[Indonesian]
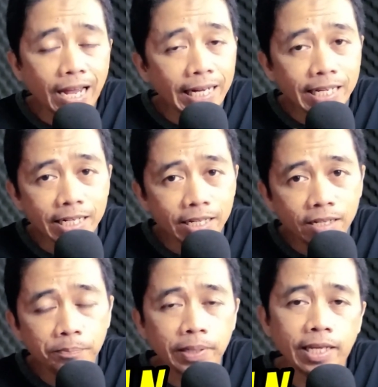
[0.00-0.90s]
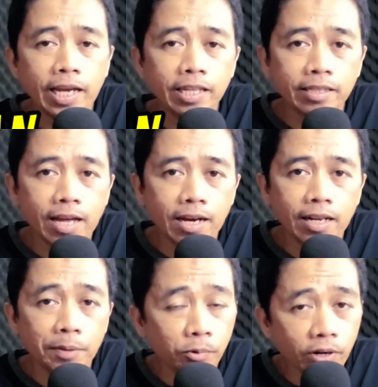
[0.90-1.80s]
Kali ini, pertanyaan tentang
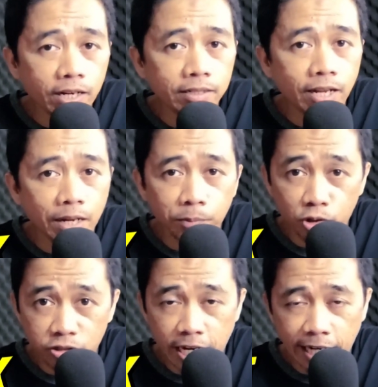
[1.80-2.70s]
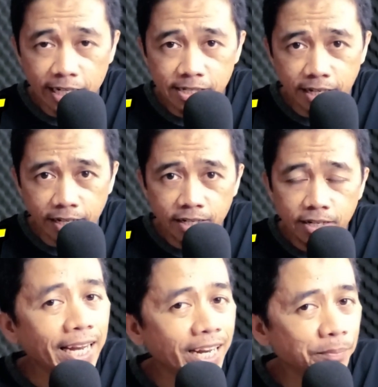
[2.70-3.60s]
laporan dalam bentuk checklist ya.
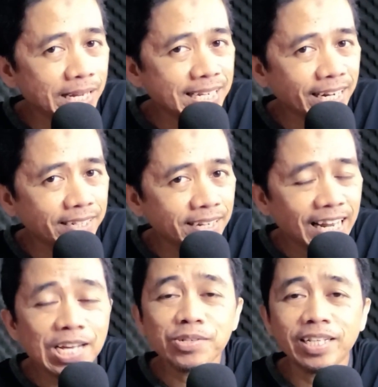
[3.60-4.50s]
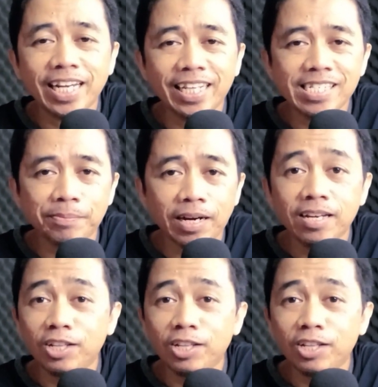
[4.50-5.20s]
Kalian yang penasaran? Langsung aja kita simak